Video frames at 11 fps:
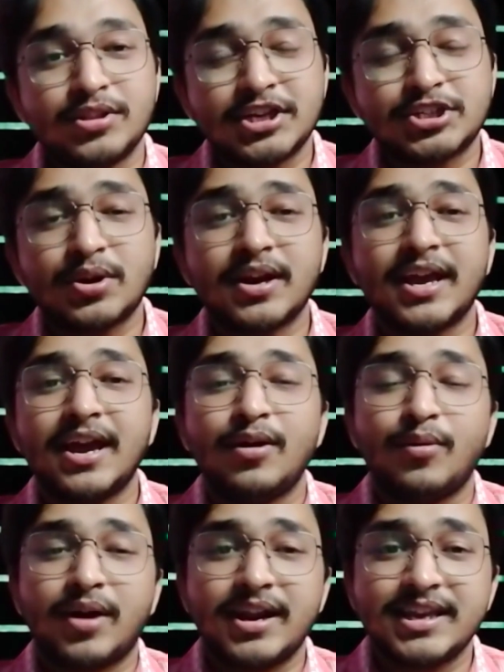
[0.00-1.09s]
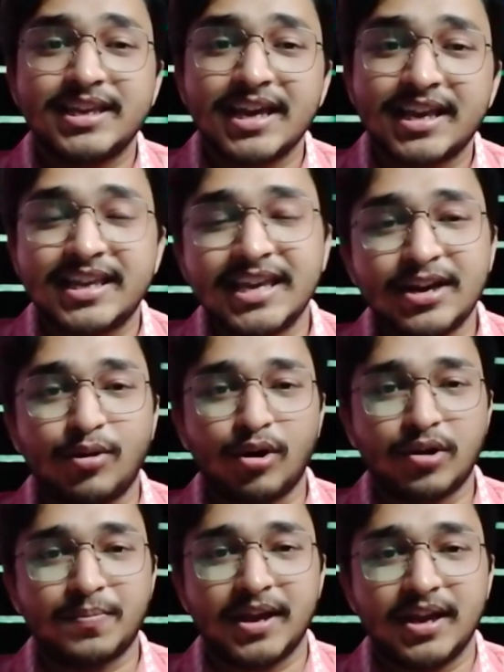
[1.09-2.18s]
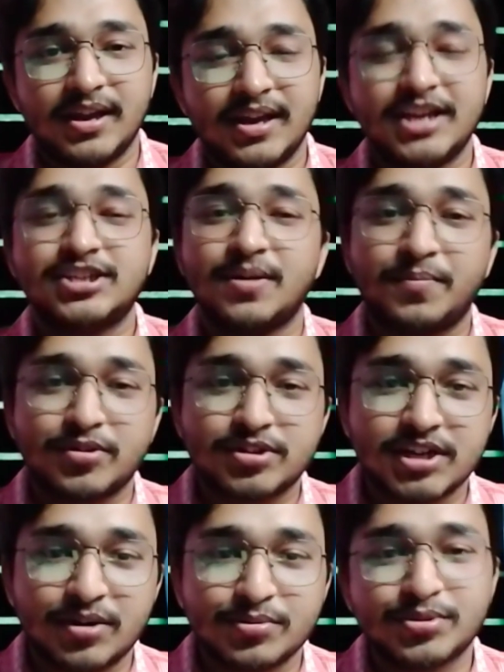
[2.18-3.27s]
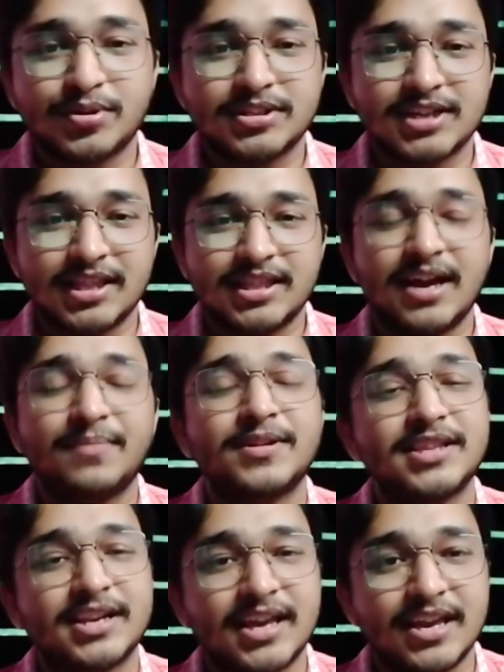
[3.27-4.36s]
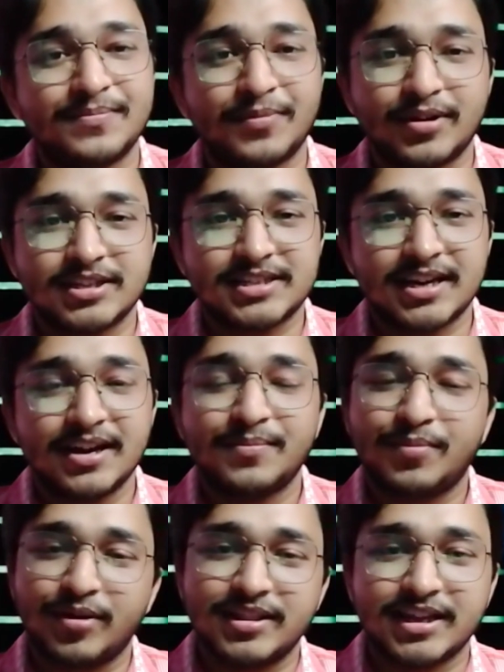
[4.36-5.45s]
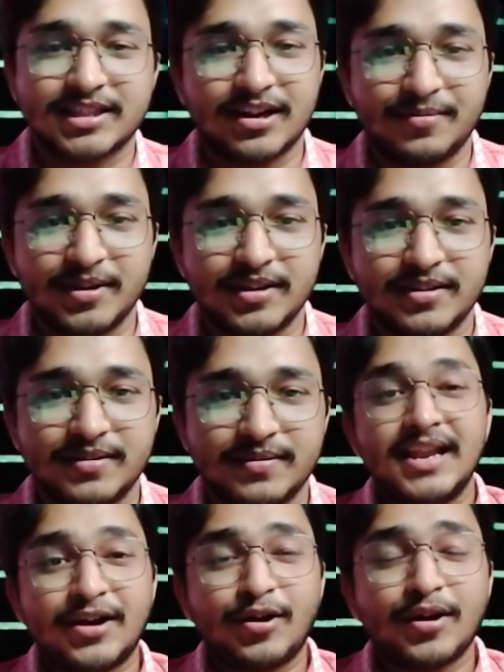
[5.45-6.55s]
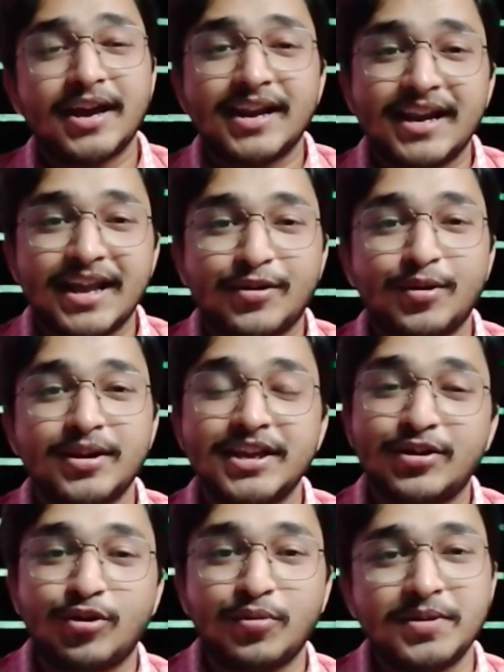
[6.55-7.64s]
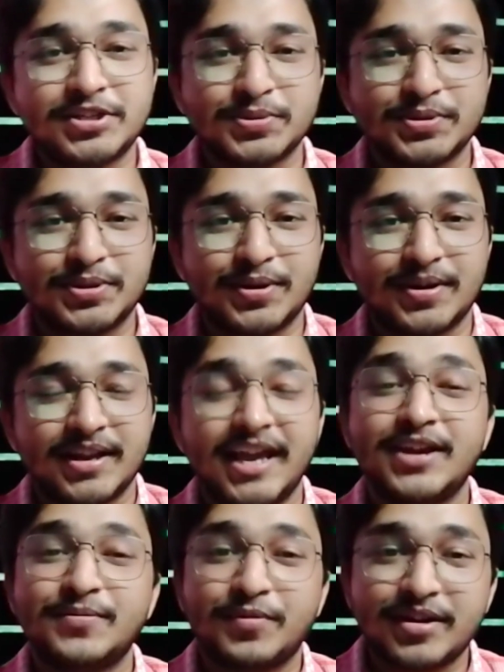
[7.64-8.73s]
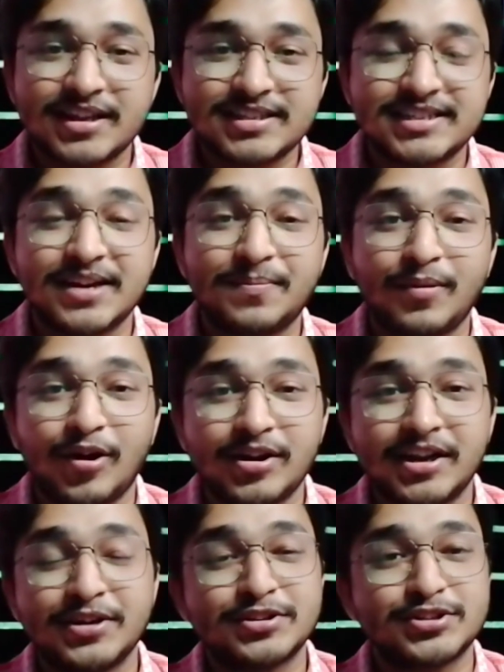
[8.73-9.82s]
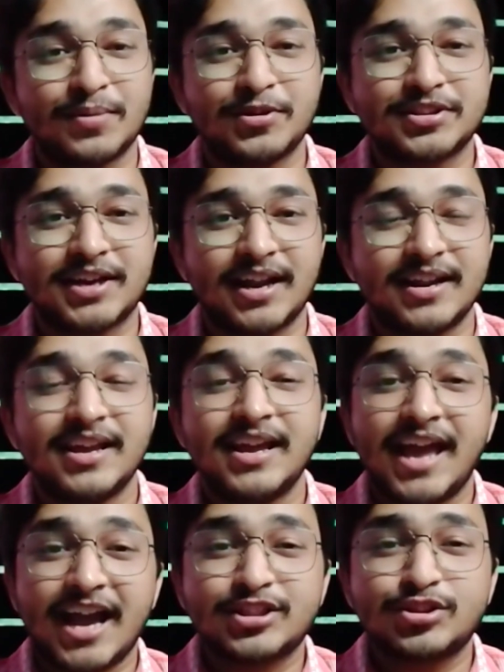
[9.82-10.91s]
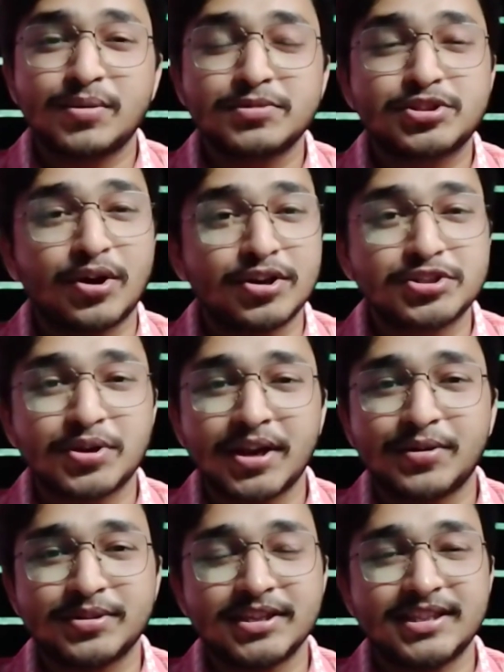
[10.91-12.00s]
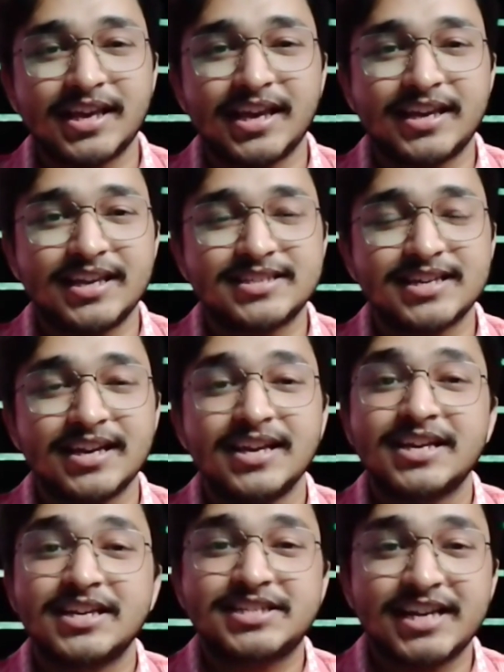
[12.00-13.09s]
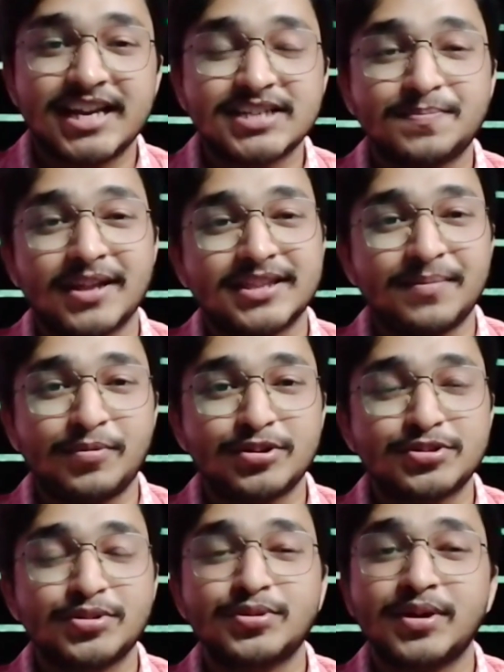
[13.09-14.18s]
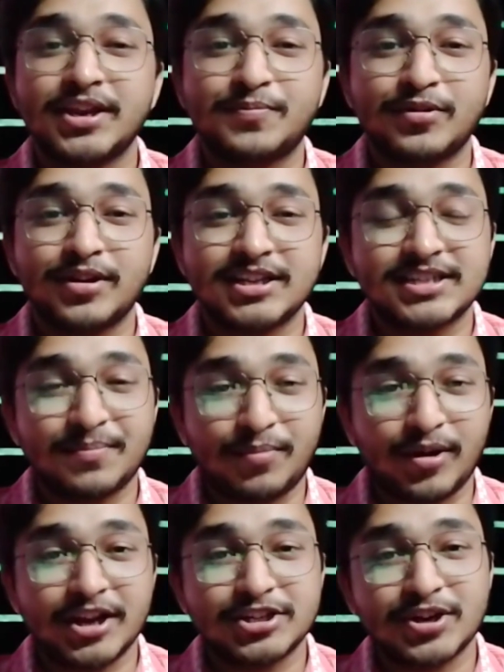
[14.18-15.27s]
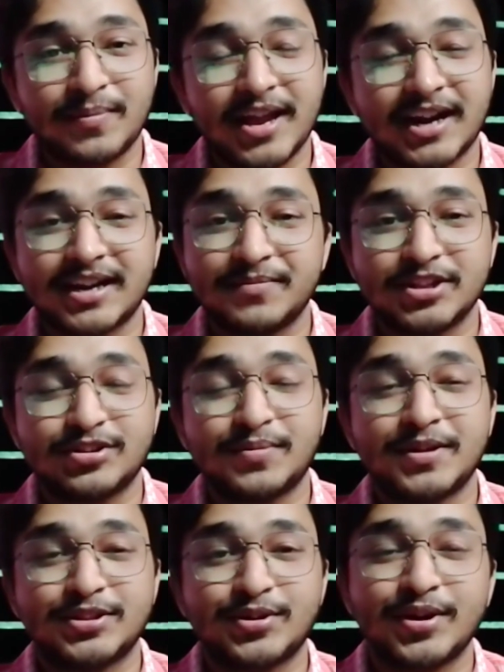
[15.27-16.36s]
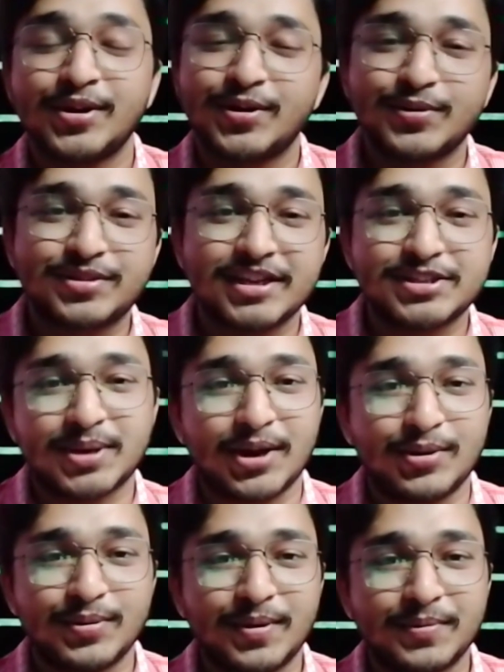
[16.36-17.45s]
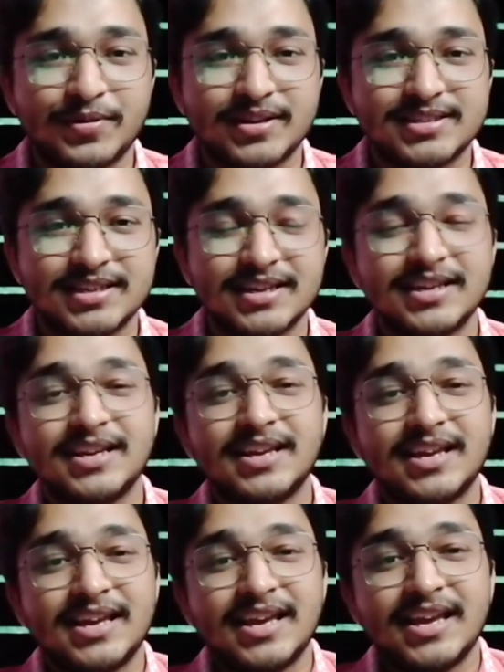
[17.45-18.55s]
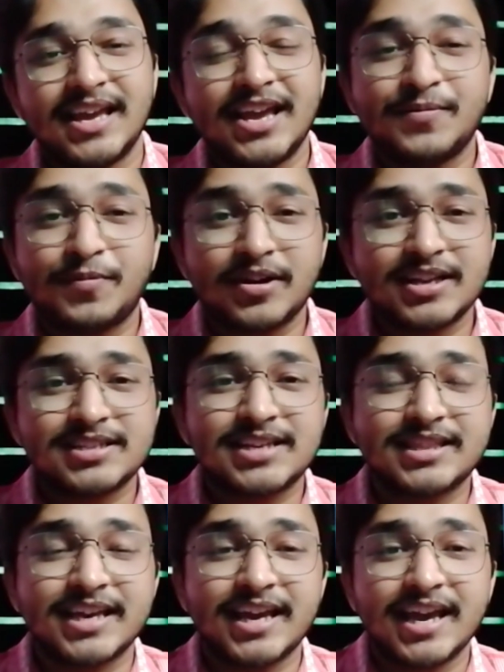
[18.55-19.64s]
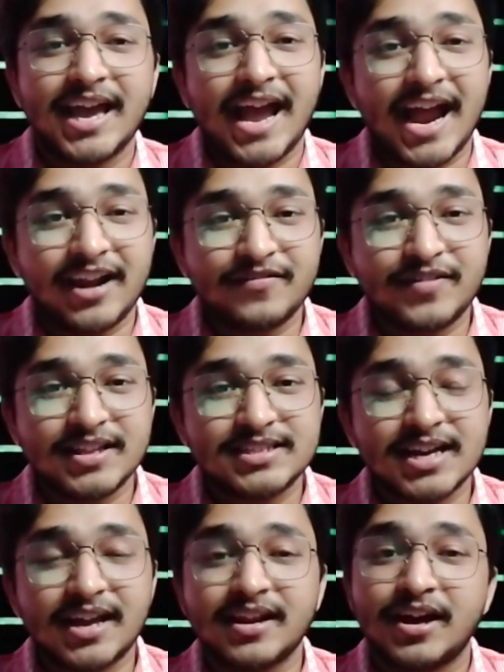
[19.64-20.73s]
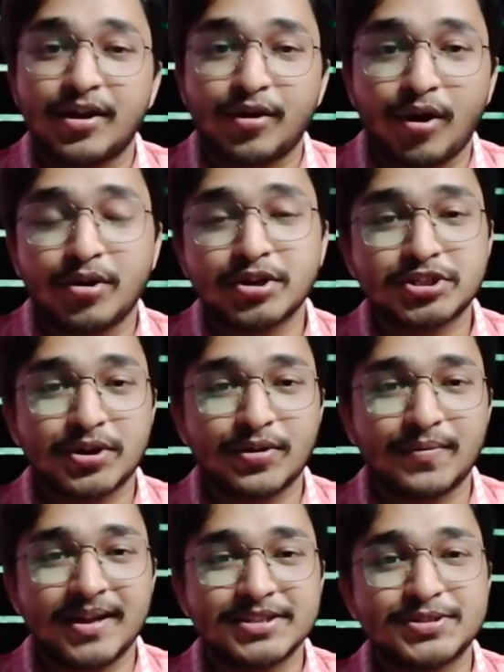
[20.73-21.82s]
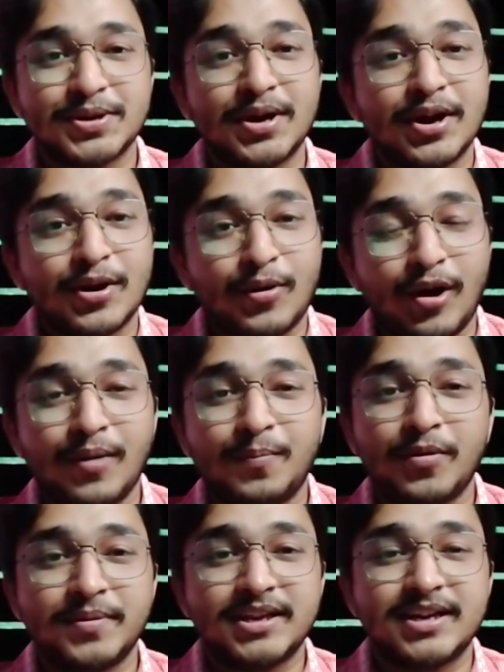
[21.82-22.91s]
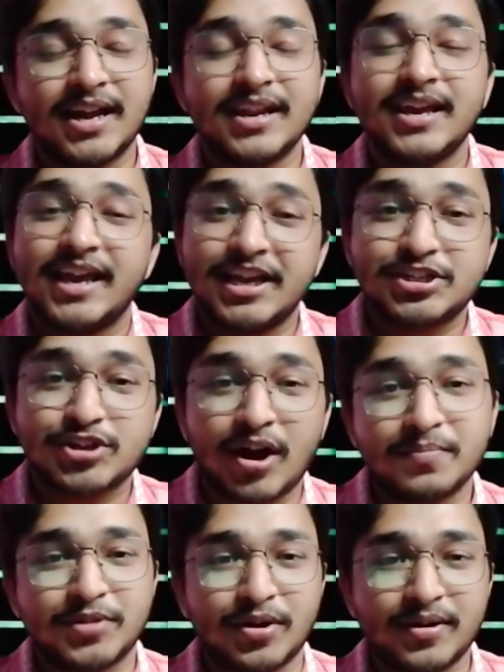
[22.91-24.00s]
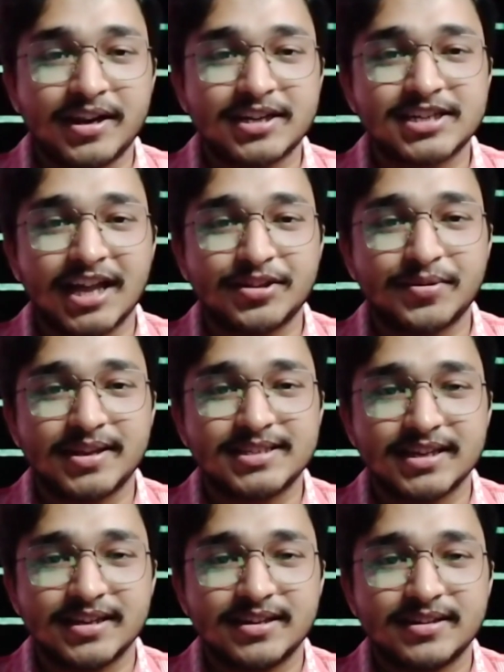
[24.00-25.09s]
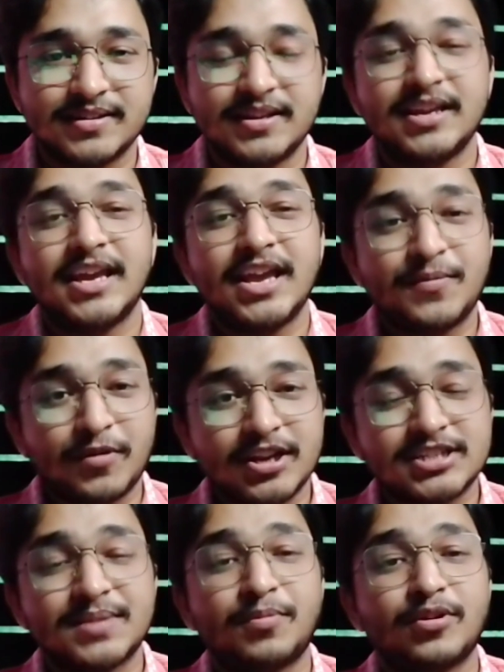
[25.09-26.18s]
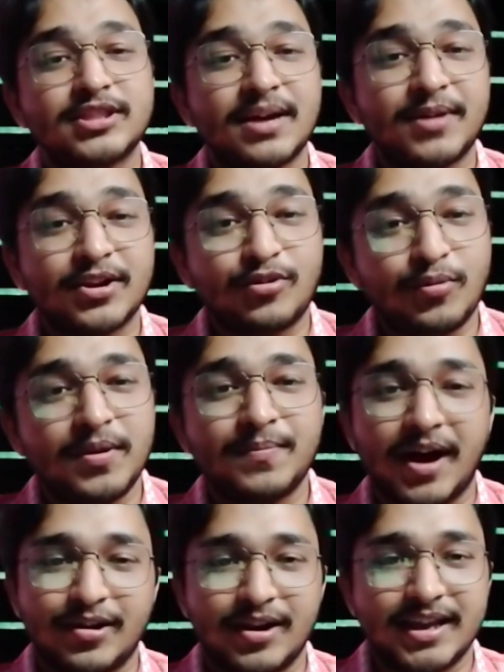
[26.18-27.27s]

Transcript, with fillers: ওদের সঙ্গে ওখানে গিয়ে কি ঘটবে এসব প্রশ্নের উত্তর জানতে আপনাদেরকে এই উপন্যাসটা পড়ে দেখতে হবে লেখকের লেখনী খুবই সুন্দর এই উপন্যাসটির প্লটটিও চমৎকার একদম ঝরঝরে গতিতে এগিয়েছে শেষ পাতা পর্যন্ত এই উপন্যাসটা পড়ার সময় একটা ভেতর ভেতর উত্তেজনা অনুভব করেছি এই উপন্যাসটাতে অ্যাডভেঞ্চার রহস্য রোমাঞ্চ কল্পবিজ্ঞান এই সব ধরনের স্বাদ রয়েছে এই উপন্যাসটা পড়তে আমার খুবই ভালো